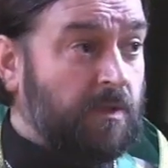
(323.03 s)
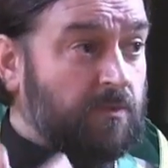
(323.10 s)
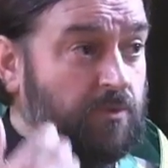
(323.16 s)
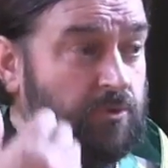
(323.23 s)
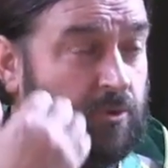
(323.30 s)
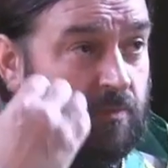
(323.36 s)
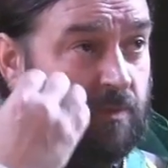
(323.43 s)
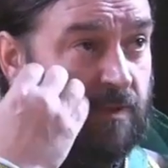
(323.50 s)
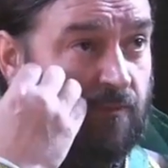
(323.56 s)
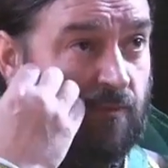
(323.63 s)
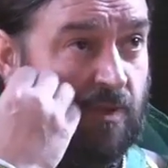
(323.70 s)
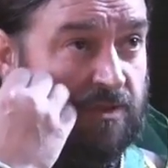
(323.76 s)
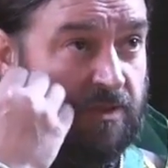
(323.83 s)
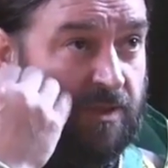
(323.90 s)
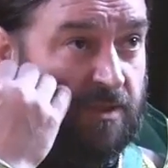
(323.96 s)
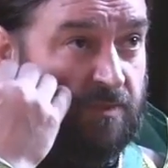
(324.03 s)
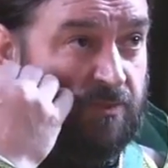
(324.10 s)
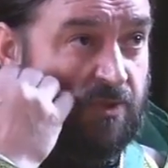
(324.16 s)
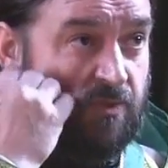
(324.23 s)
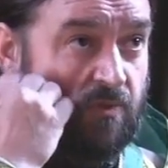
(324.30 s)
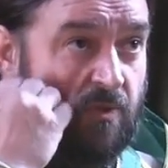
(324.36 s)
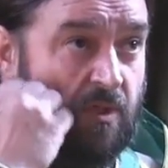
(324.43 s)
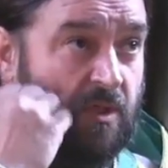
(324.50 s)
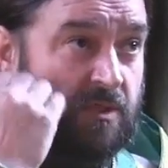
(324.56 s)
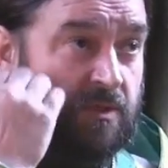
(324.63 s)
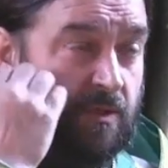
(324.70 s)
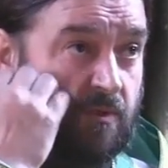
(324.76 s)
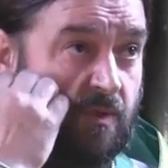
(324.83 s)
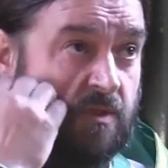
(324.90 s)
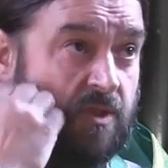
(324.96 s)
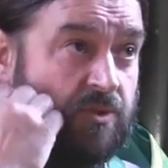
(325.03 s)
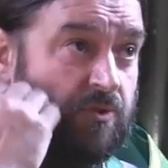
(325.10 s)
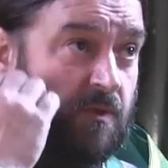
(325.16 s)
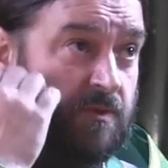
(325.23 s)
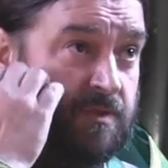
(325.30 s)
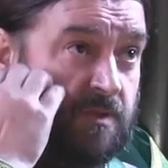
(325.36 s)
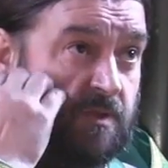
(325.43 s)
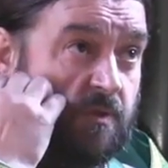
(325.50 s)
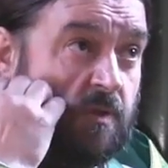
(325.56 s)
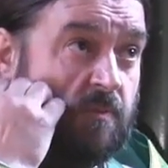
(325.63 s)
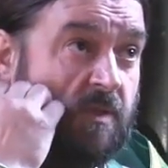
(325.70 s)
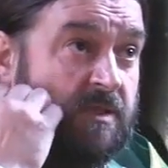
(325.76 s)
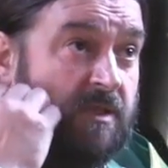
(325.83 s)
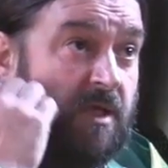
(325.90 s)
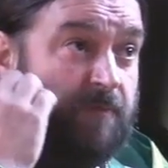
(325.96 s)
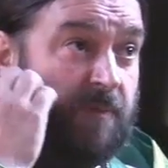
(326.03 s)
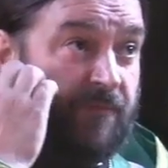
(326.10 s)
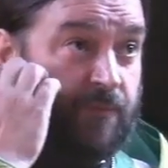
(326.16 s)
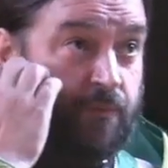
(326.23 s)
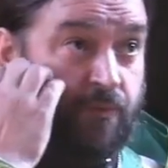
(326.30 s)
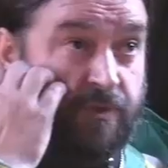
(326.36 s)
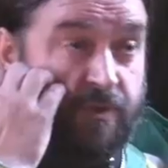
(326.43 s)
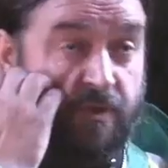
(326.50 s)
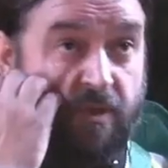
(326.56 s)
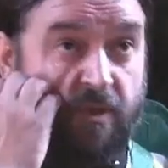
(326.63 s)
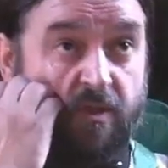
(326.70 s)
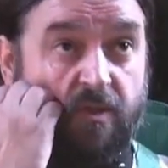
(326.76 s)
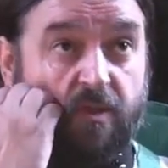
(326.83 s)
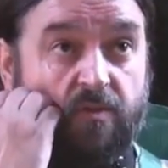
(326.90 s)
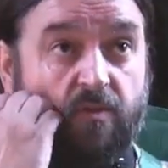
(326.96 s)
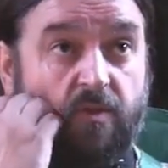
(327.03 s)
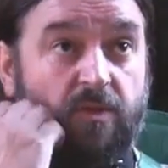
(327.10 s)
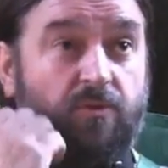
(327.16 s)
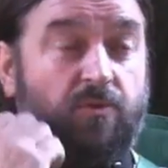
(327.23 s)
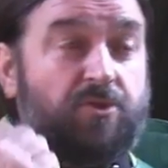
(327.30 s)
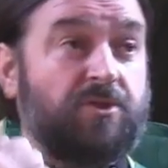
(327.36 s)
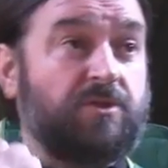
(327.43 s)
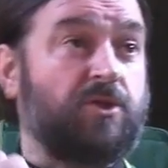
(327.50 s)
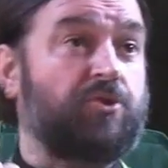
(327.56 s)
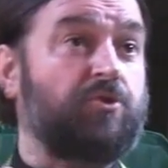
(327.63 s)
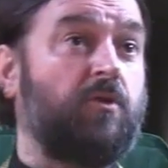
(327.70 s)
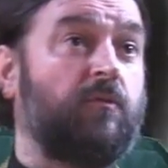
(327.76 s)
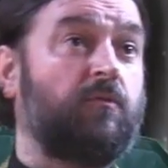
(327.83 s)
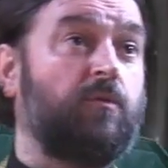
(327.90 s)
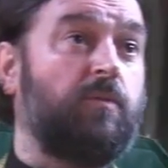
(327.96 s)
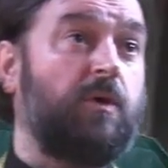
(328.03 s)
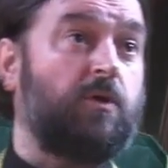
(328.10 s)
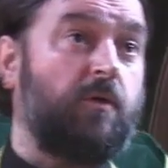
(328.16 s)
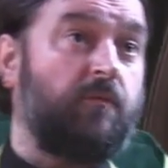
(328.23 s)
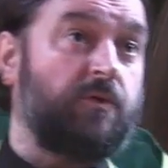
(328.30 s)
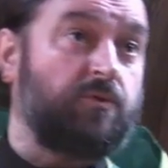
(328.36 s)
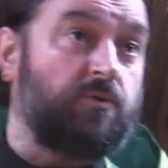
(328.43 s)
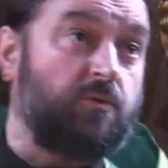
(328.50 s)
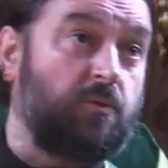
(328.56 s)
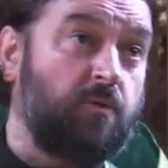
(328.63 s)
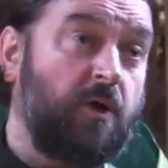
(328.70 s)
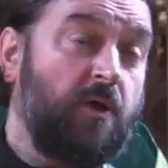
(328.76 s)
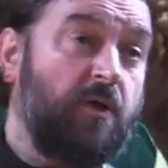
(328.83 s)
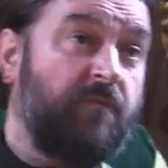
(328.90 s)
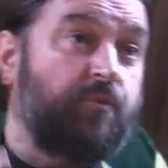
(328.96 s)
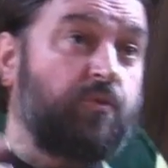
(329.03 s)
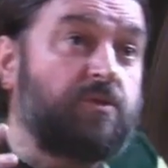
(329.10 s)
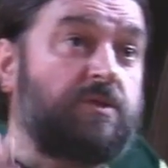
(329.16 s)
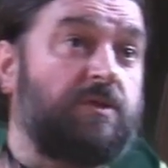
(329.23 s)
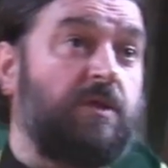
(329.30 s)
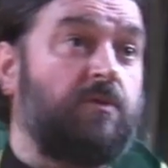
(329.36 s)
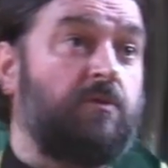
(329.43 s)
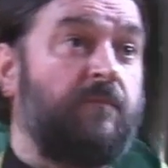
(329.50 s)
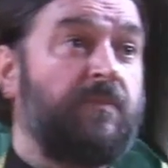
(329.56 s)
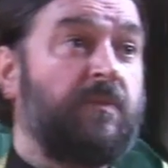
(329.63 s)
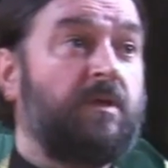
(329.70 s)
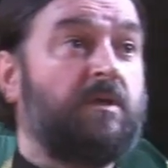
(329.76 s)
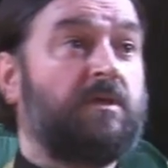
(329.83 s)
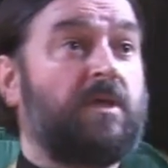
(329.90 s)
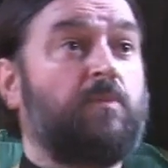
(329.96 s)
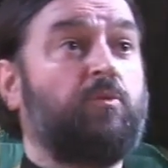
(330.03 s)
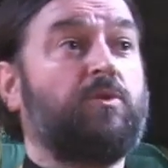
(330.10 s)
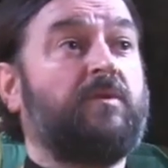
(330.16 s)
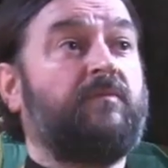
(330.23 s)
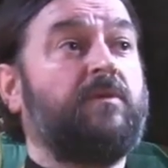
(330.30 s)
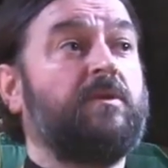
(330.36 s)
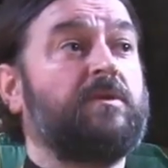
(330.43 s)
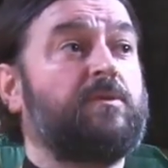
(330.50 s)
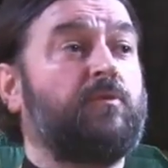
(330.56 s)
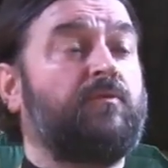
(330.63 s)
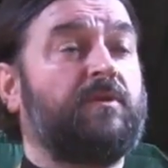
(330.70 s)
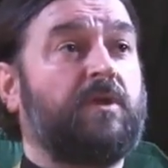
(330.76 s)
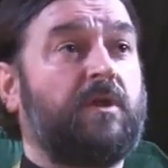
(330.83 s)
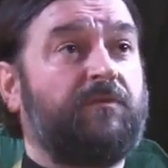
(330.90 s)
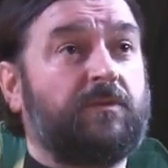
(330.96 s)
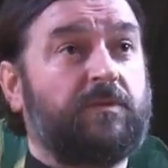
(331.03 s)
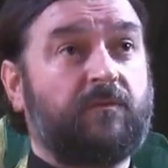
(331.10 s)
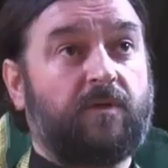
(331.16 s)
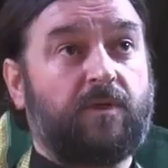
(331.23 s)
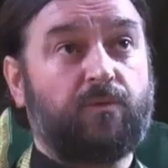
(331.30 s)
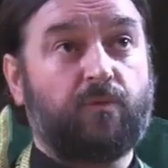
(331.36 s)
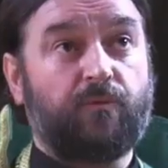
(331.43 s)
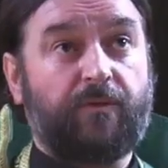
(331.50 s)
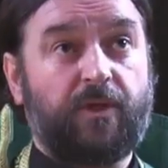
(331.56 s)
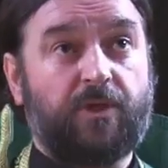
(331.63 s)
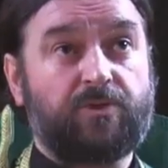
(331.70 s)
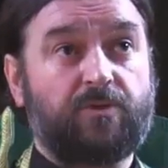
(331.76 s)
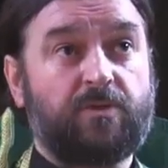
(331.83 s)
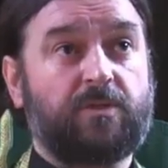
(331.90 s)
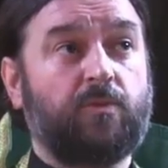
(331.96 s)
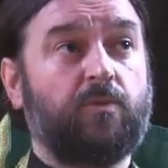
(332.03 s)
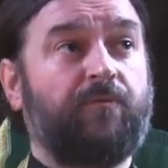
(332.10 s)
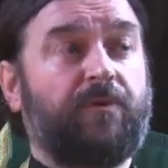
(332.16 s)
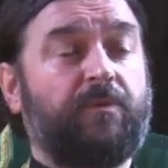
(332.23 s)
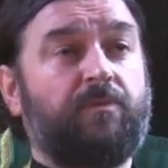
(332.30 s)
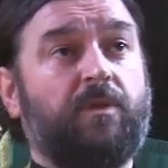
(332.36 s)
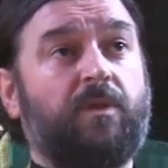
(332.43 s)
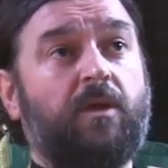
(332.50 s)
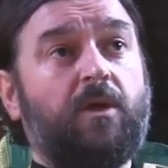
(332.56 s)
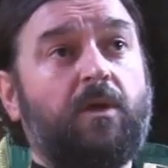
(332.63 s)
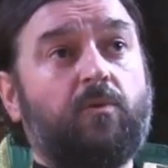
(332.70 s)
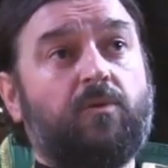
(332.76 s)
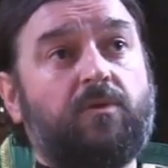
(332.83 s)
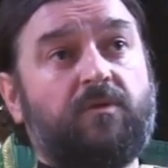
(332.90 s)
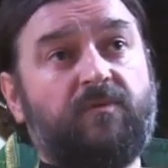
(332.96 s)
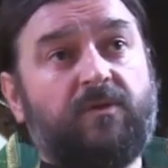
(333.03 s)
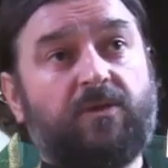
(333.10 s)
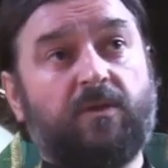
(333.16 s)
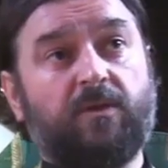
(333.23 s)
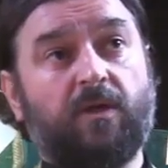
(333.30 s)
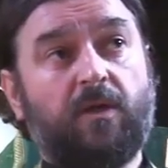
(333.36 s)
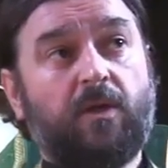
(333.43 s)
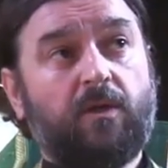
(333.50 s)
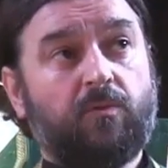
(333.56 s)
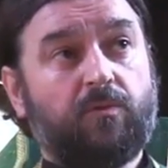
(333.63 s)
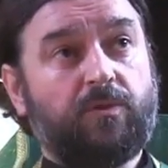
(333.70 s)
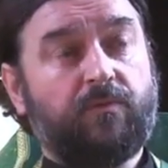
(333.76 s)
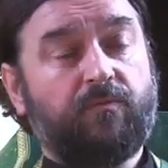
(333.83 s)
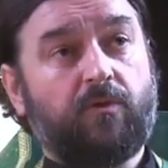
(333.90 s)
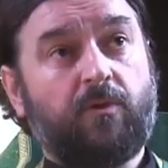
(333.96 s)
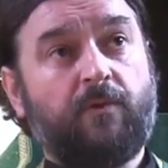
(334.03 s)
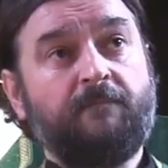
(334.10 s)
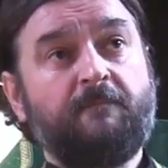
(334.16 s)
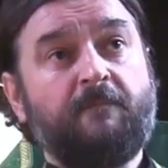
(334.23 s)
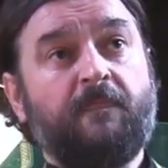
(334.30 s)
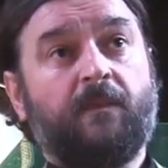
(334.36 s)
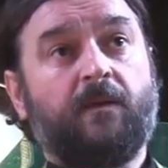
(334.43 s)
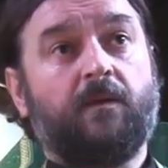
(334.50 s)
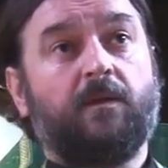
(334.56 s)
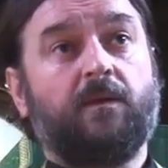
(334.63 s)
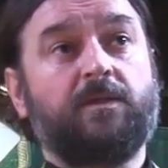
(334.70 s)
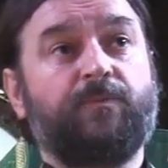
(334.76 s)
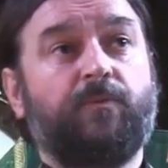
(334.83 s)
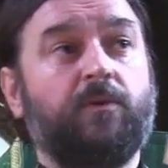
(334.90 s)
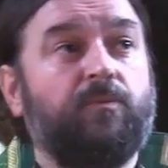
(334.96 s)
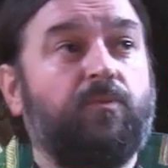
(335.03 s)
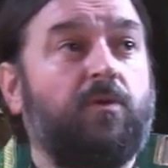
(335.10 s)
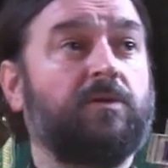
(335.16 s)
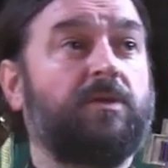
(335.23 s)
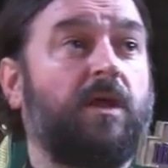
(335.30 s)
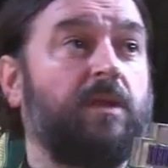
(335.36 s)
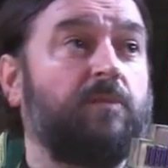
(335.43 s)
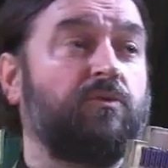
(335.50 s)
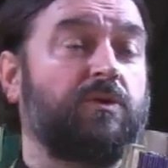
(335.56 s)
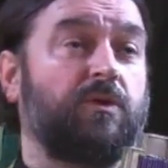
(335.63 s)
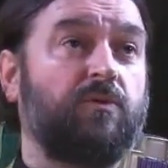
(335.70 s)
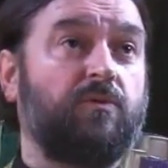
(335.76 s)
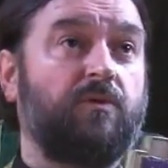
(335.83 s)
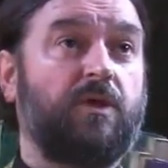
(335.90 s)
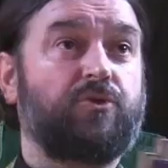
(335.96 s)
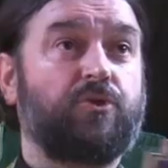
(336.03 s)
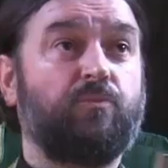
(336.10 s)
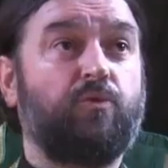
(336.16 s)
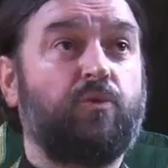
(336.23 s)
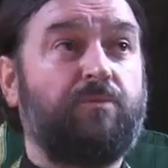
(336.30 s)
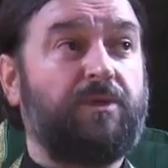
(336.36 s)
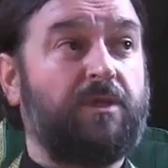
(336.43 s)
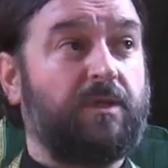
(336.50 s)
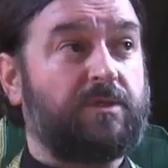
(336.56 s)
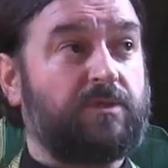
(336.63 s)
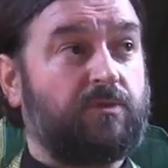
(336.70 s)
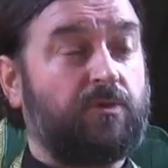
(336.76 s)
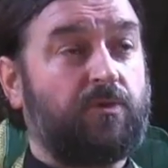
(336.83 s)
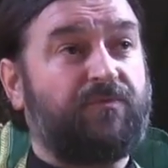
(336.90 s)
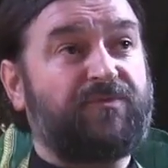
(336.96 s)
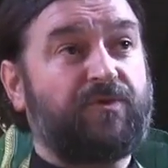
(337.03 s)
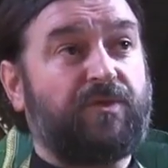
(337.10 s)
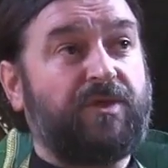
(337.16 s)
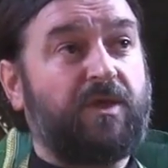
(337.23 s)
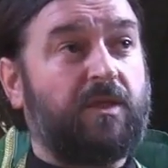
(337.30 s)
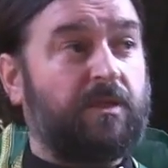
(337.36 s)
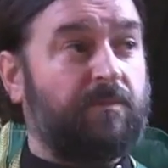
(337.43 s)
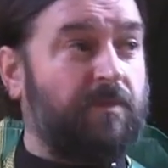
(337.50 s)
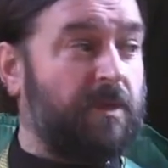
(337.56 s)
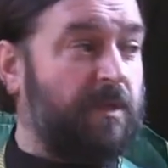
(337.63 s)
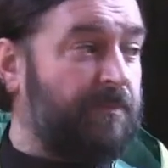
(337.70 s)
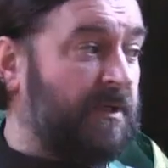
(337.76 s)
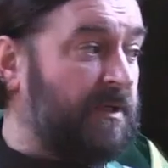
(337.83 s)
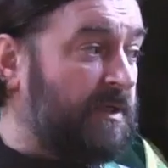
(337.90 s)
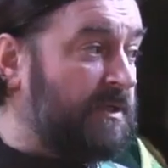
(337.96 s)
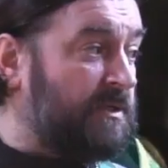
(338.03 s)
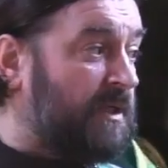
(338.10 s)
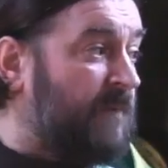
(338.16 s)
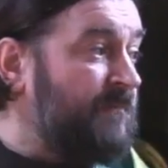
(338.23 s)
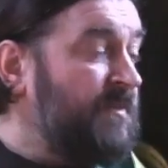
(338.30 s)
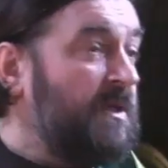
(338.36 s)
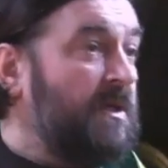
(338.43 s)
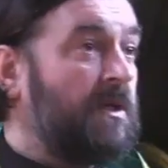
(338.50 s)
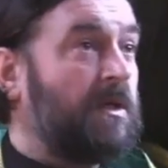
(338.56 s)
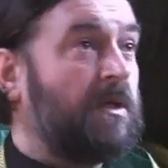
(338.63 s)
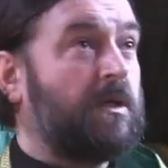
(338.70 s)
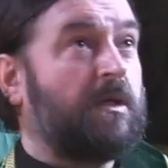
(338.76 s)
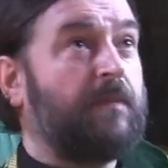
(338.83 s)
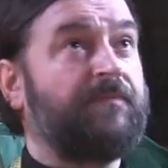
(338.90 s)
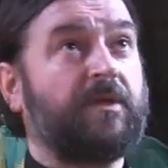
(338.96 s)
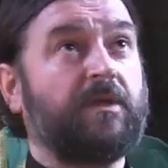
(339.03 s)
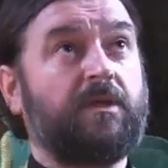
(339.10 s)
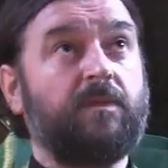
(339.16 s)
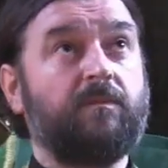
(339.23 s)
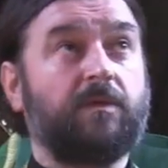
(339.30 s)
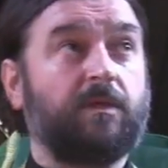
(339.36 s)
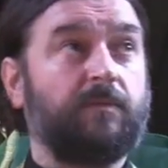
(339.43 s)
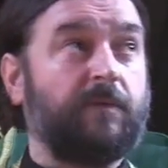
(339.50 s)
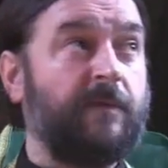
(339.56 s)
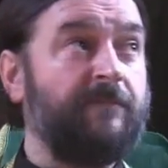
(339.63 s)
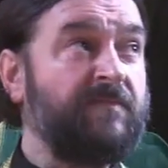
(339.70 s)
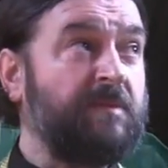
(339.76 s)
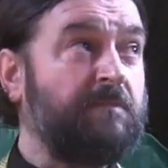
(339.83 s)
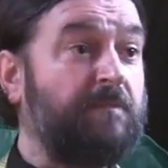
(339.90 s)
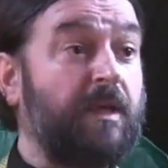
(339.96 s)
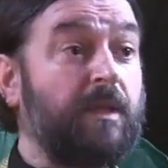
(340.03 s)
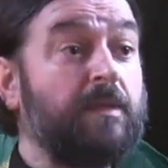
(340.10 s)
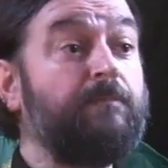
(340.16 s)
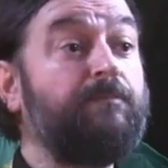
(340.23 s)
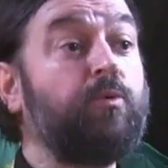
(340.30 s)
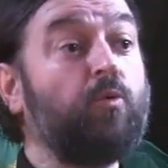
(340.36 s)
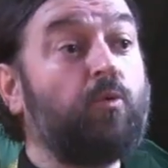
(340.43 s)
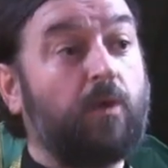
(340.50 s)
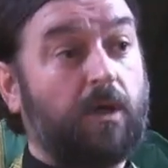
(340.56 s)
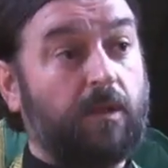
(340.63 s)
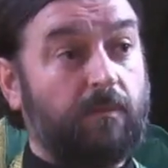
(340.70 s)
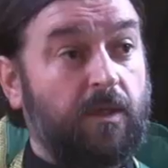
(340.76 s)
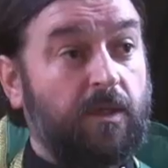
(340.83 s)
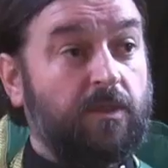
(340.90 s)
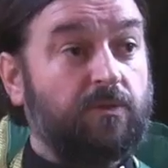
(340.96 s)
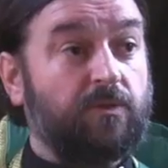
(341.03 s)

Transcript: Но чтобы его открыть миру, такой нашелся такой монах Пафнутий, который тоже зашел глубоко в эту в пустыню и там удивился, увидав этого Ануфрия. А что с Ануфрием было удивительно? У него э, Господь Бог дал ему такую особую милость. У него все тело было покрыто э, таким как бы белым пухом.